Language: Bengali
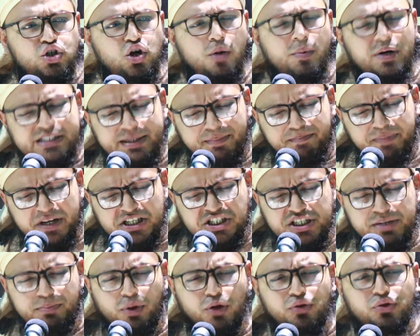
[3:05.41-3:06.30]
সমাজে
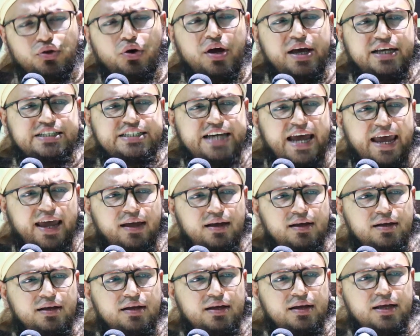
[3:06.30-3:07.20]
বৃষ্টি বন্ধ হয়ে যায়
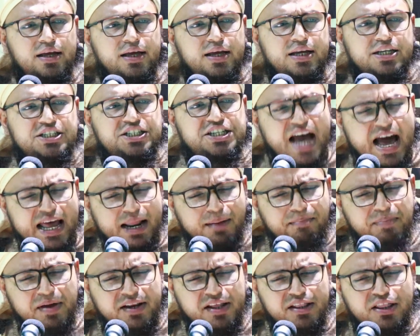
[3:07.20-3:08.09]

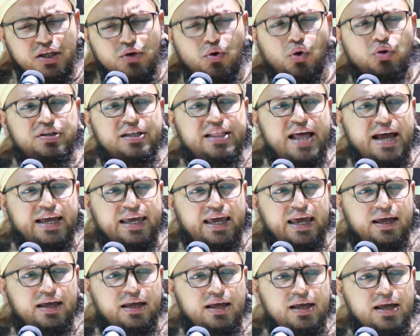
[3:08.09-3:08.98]
চেহারা বিকৃতি ঘটতে
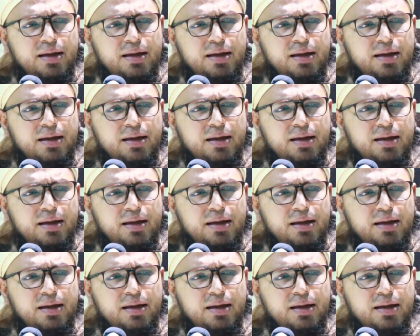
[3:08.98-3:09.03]
থাকে